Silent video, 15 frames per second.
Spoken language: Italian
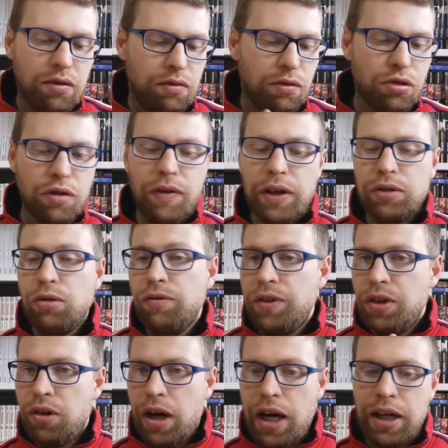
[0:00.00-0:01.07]
Io ho già fatto il
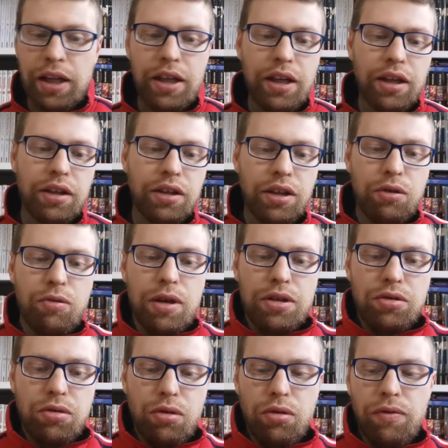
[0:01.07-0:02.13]
video anche di
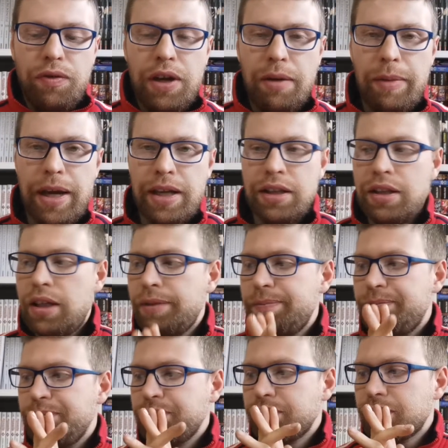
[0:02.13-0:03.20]
questo,
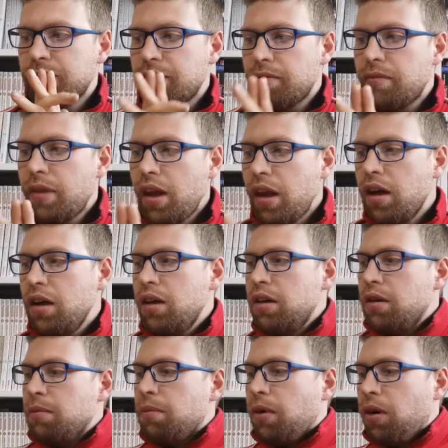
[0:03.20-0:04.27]
ovviamente.
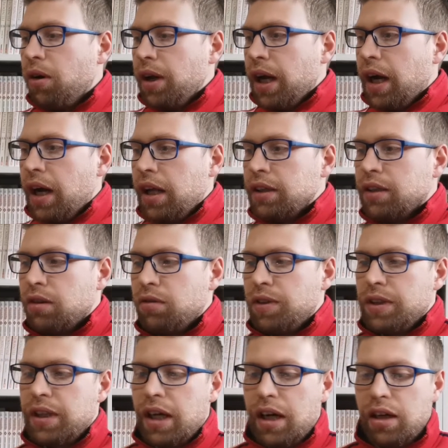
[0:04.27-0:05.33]
Poi, altre
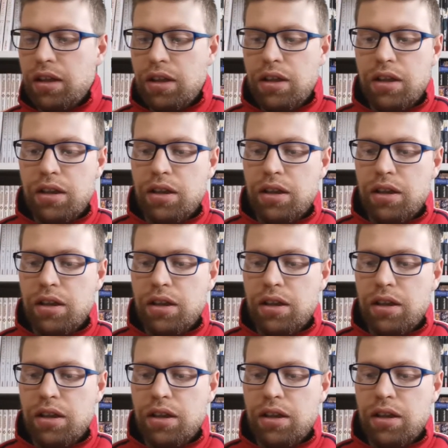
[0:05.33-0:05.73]
novità,